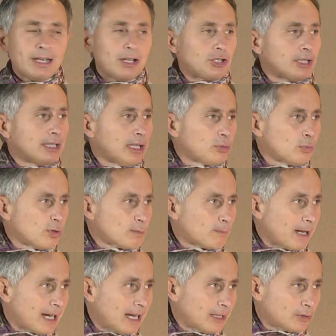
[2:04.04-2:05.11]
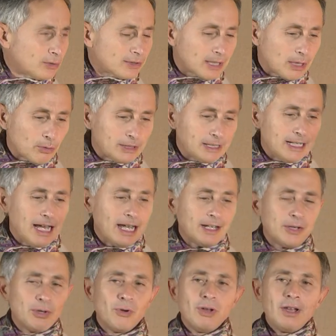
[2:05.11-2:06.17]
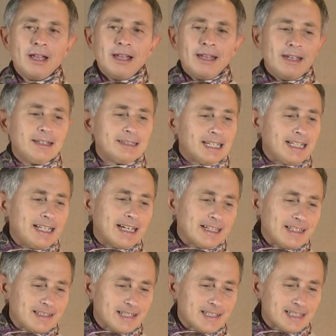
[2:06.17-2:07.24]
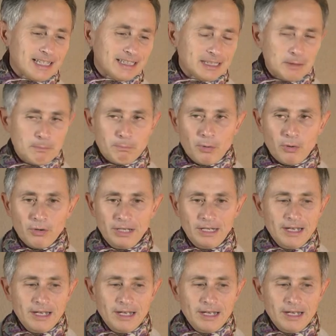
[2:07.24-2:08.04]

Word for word: ci ha dato uno spaccato straordinario eh, dagli anni 60 in poi.